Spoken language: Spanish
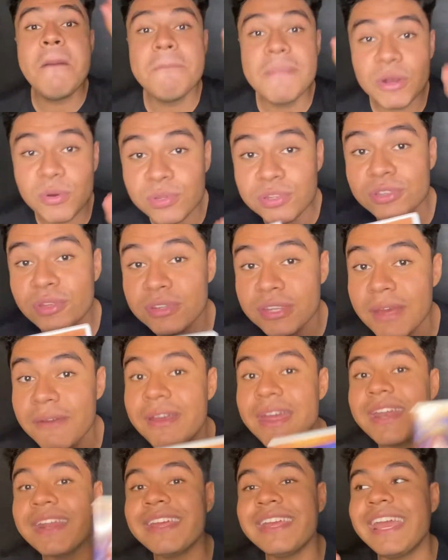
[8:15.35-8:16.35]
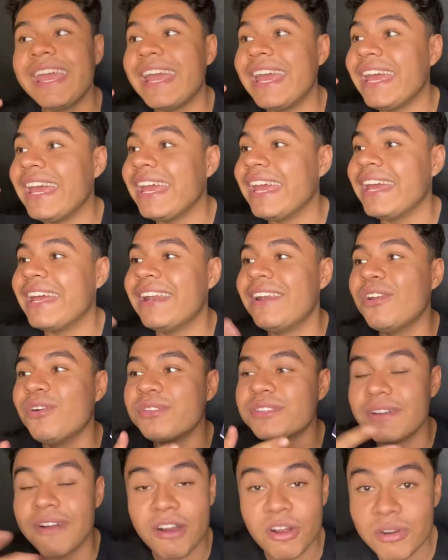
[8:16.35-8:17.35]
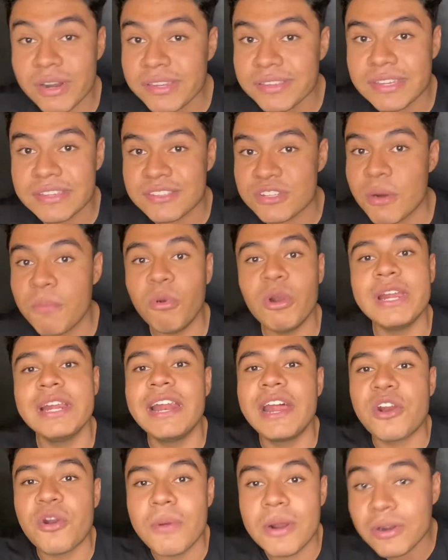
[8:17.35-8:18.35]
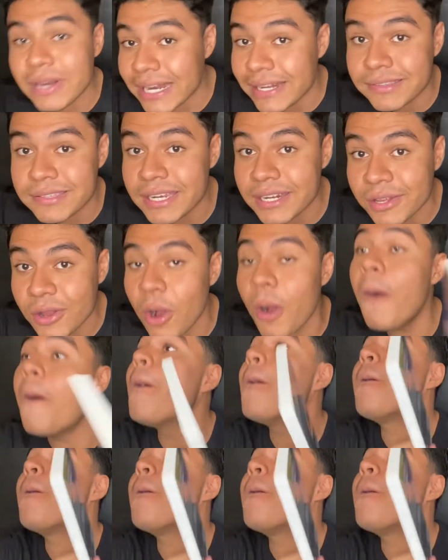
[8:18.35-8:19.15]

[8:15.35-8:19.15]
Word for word: ¿Me gustó saber que los trabajadores de Stromboli le robaron el circo?